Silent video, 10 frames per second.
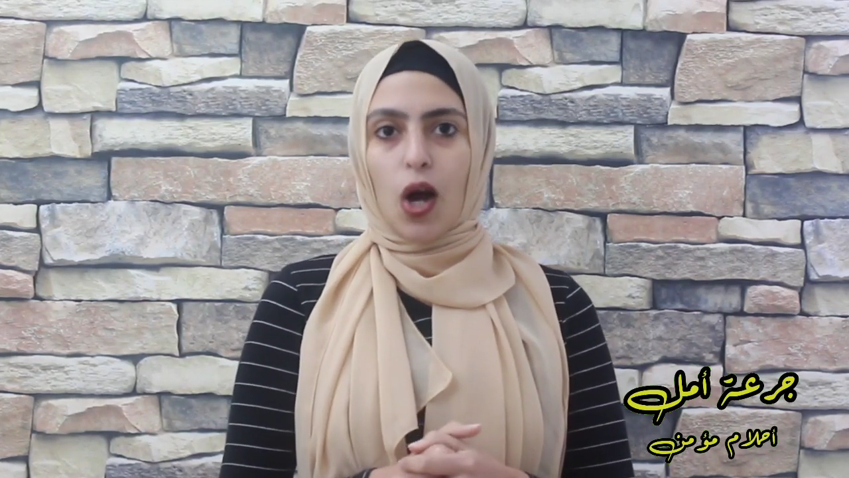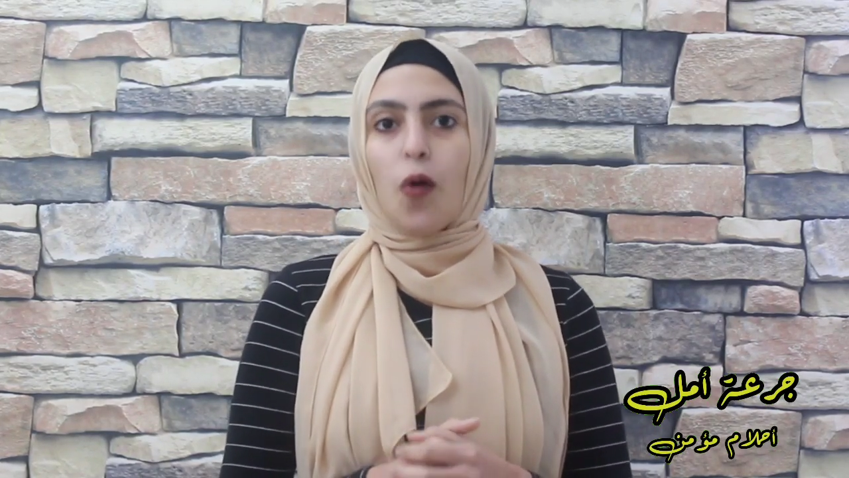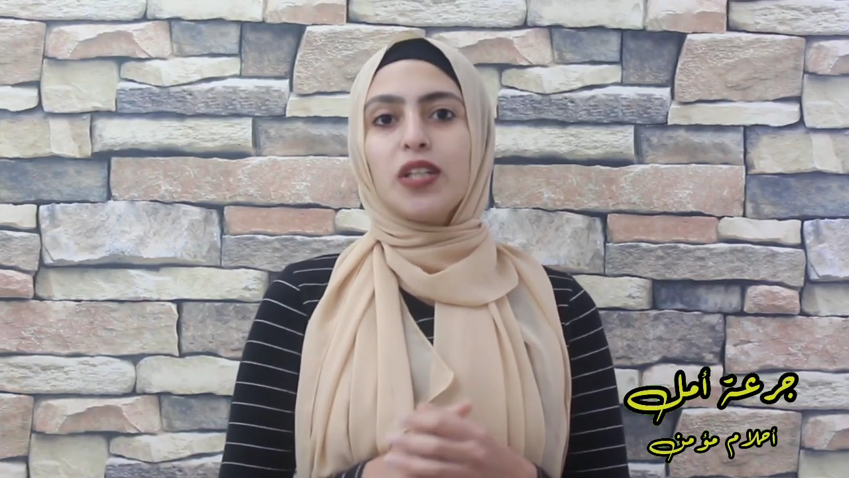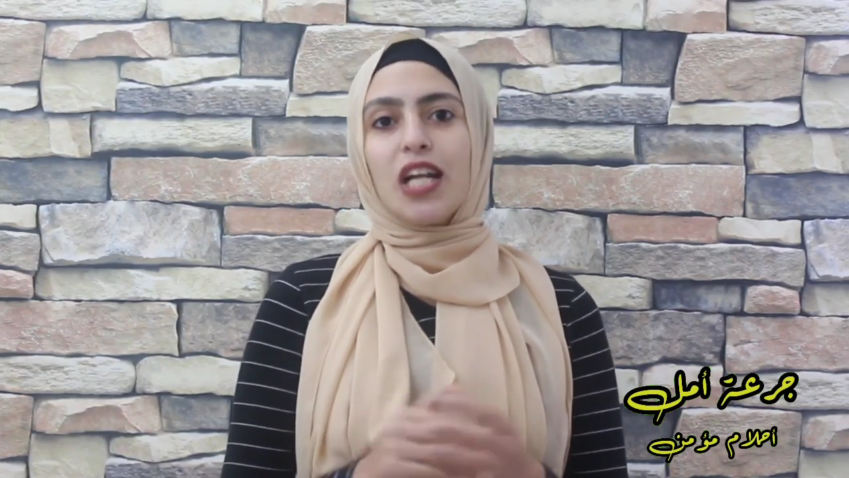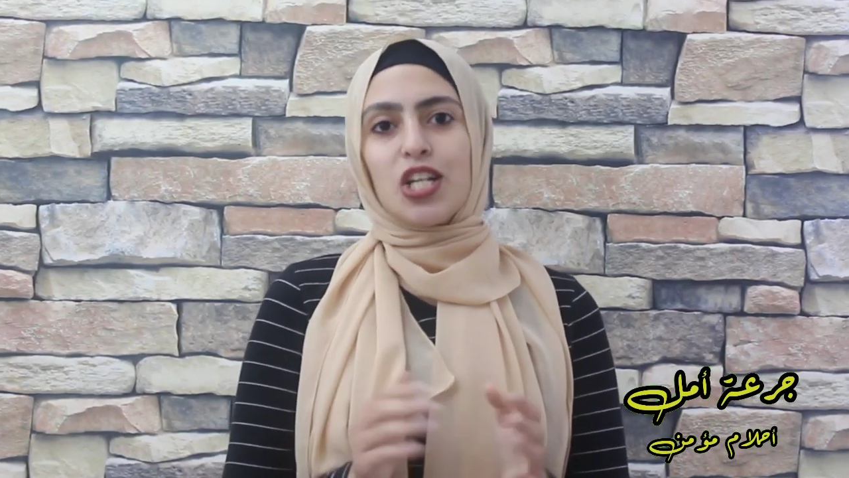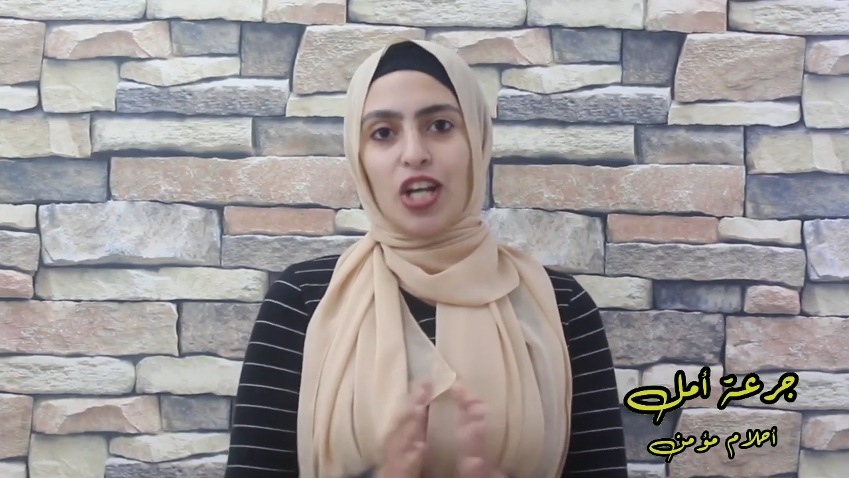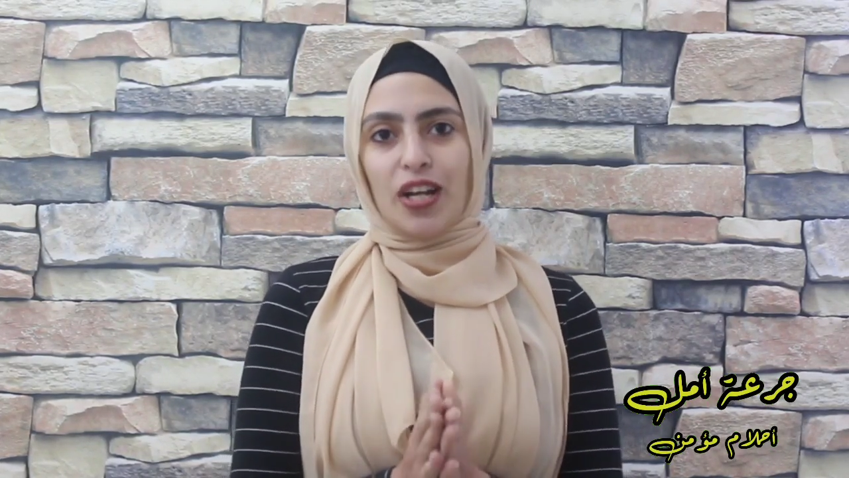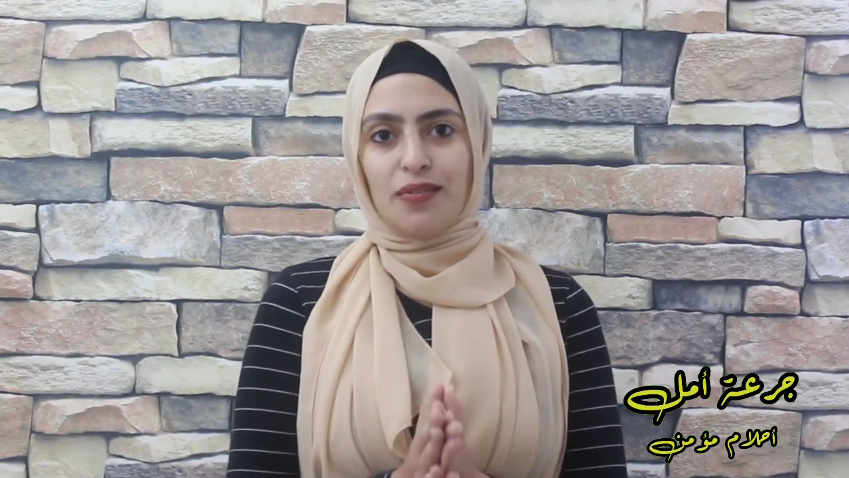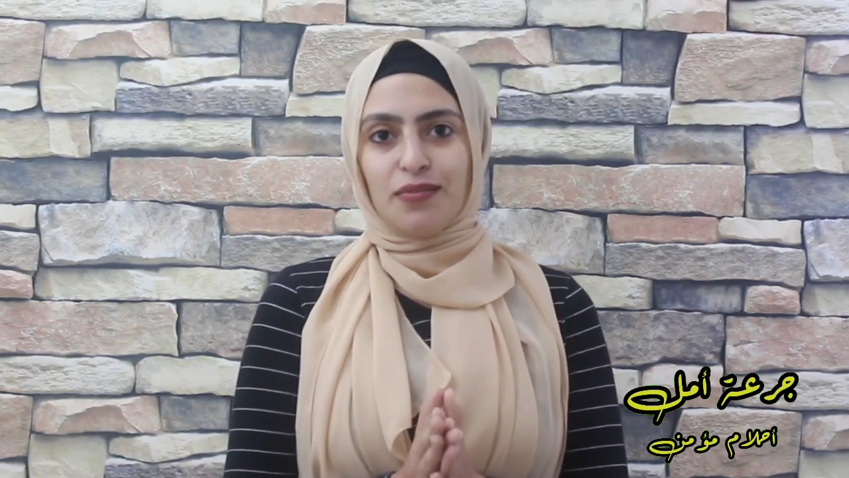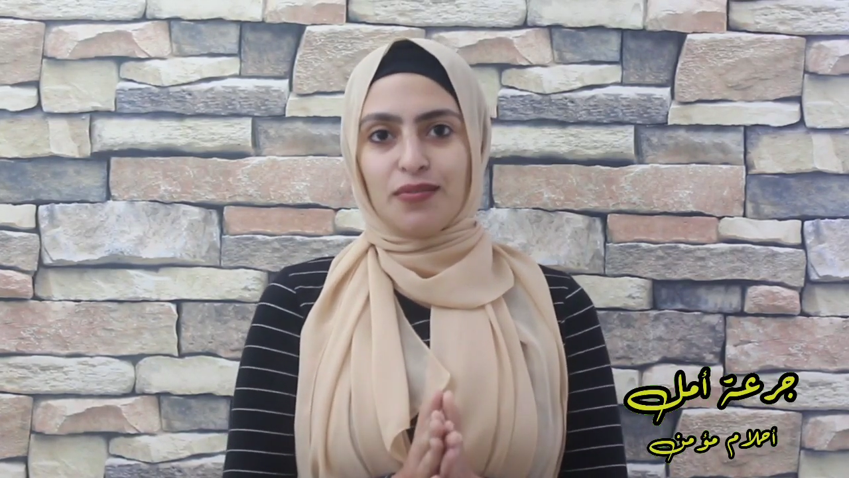هو ده
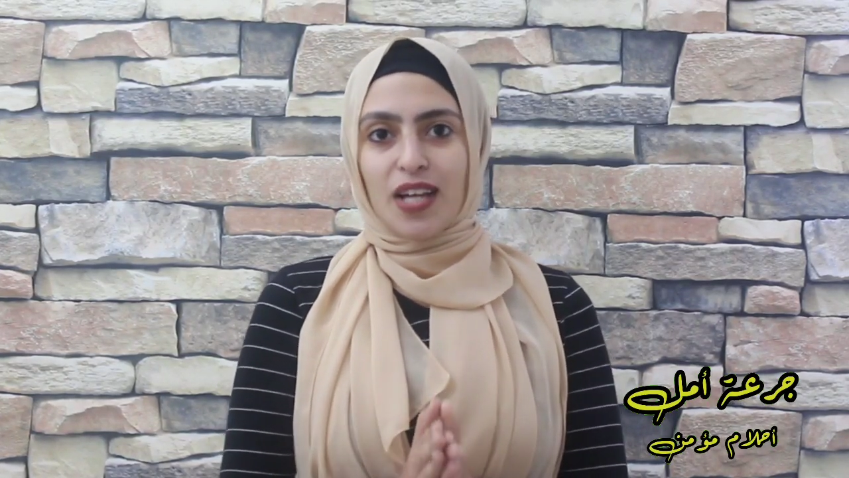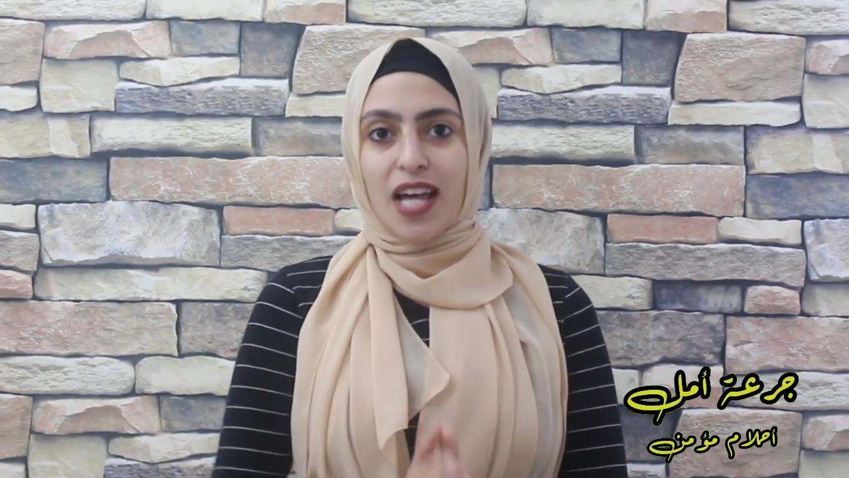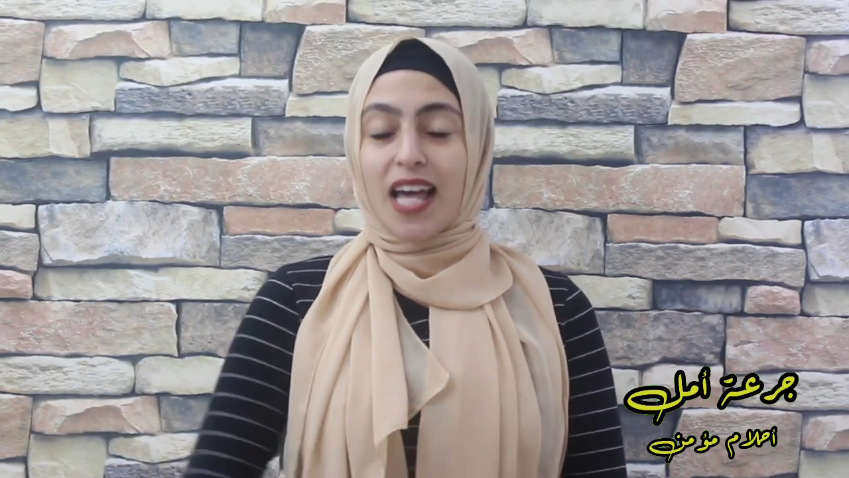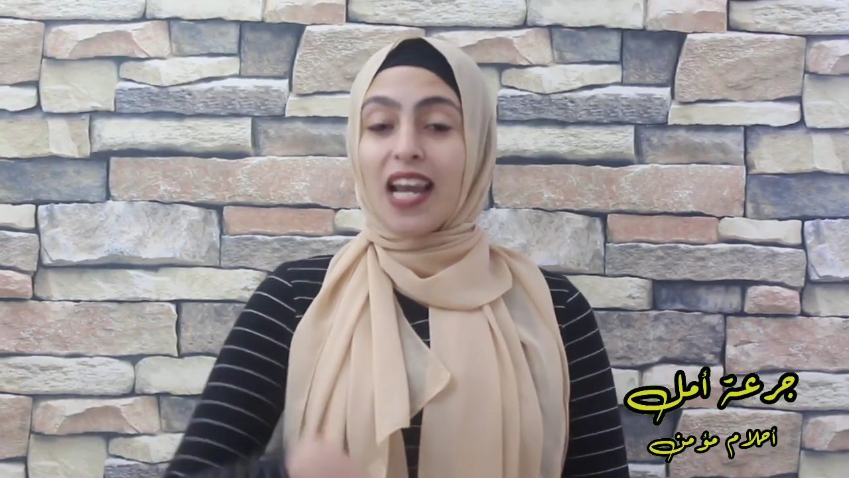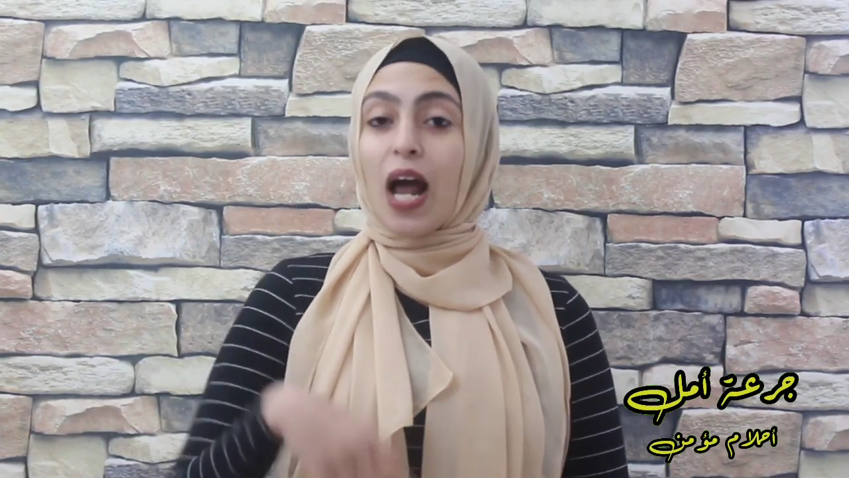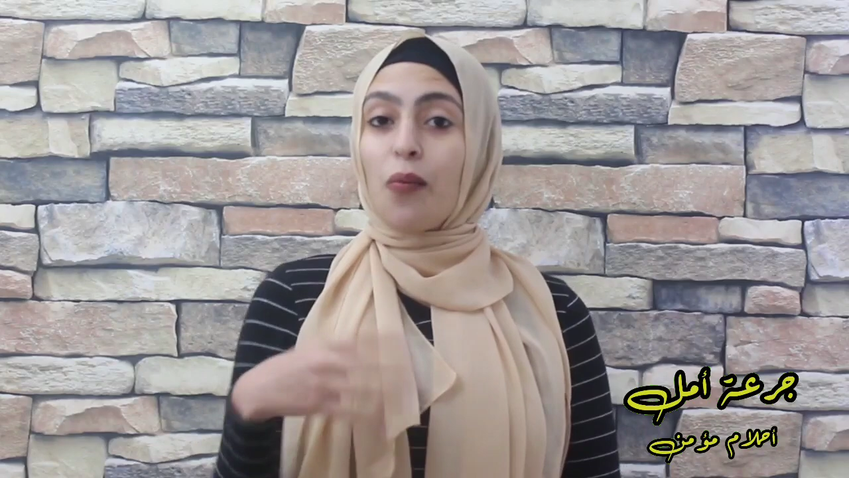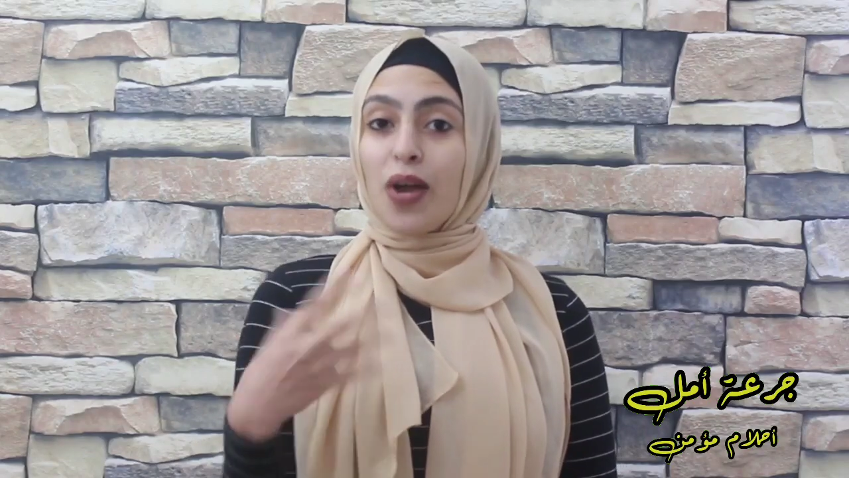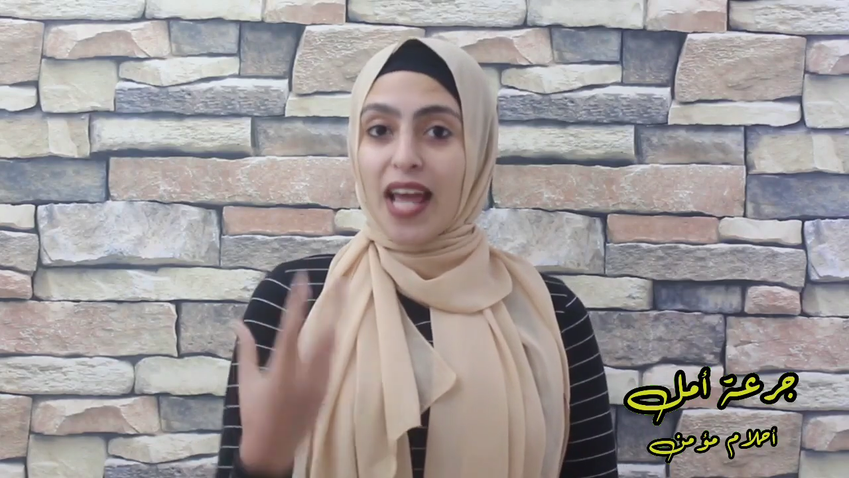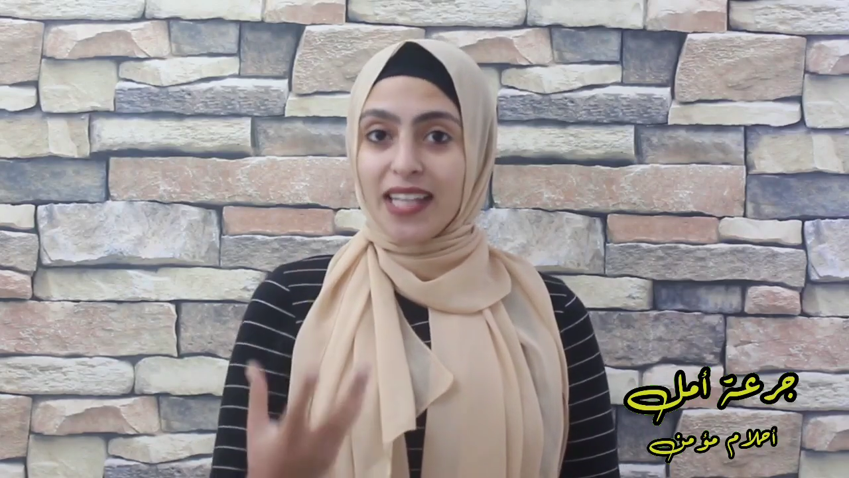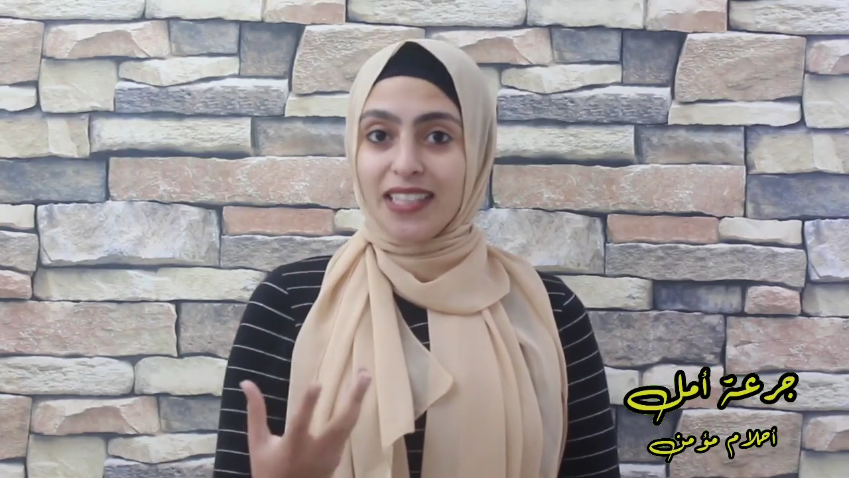الشغف
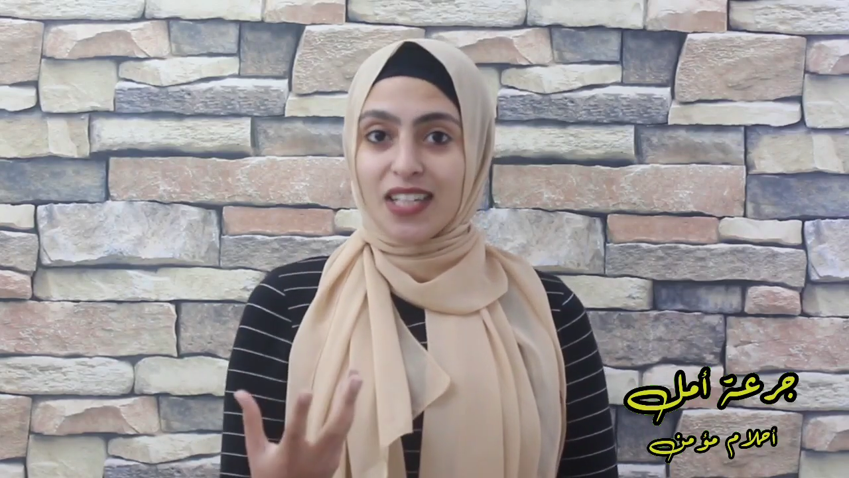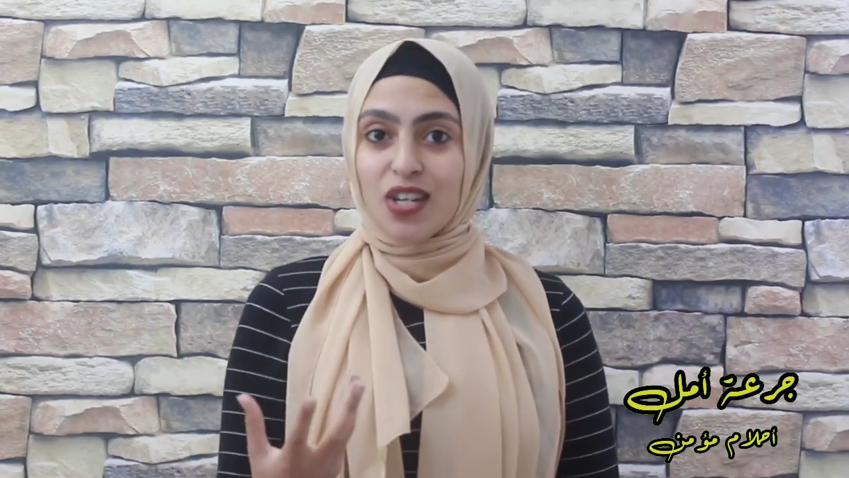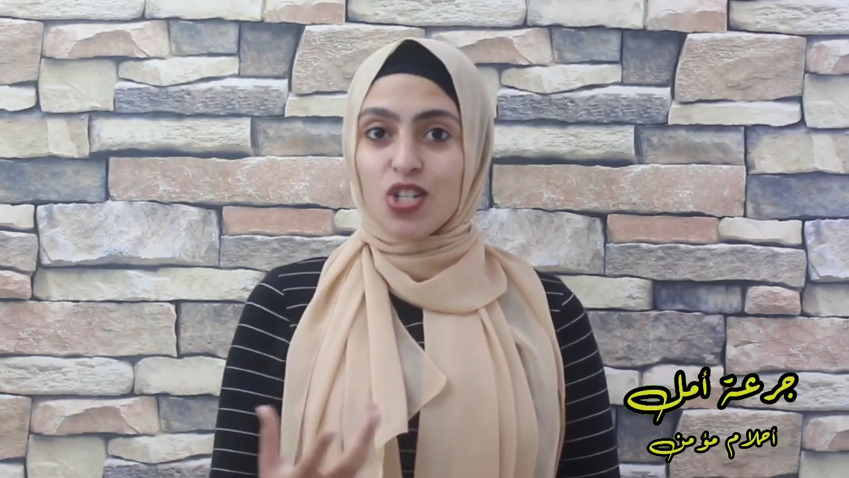الاولاني